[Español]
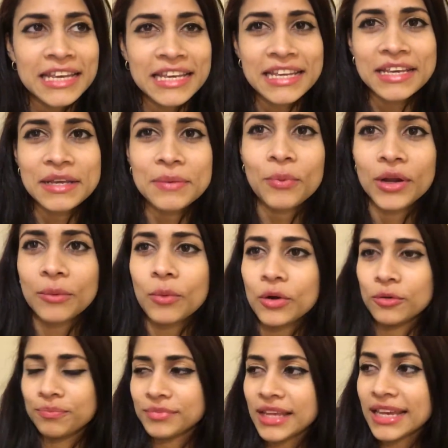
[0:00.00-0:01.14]
Y pues bueno,
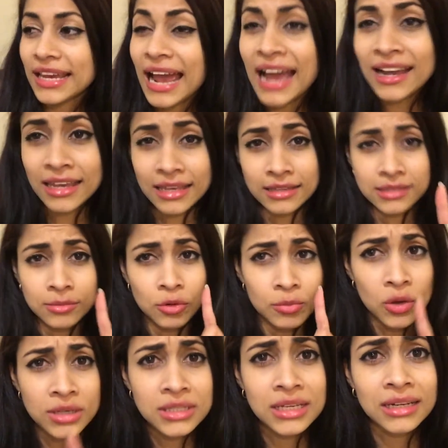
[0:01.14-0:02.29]
eh, a ah, que se me olvidó
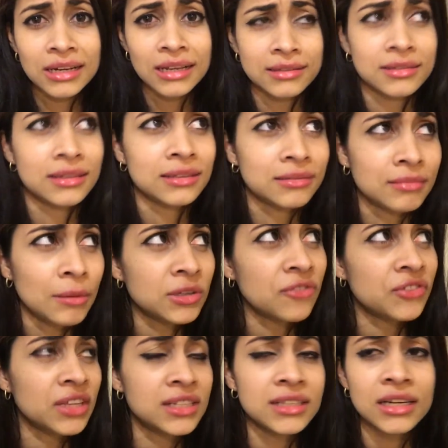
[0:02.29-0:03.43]
decirles, vamos a
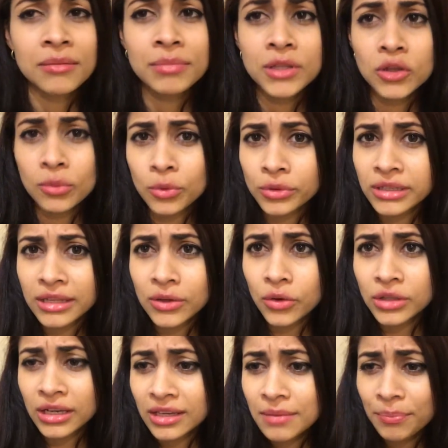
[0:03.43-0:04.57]
finalizar el videoblog ya de
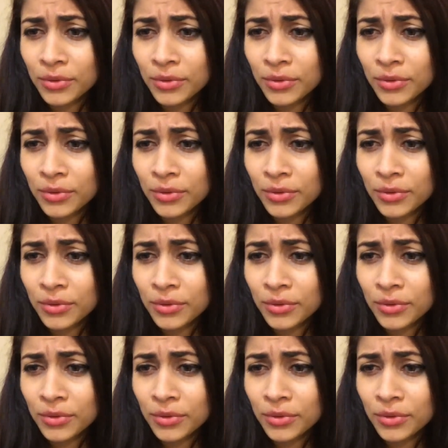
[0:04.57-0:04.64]
hoy aquí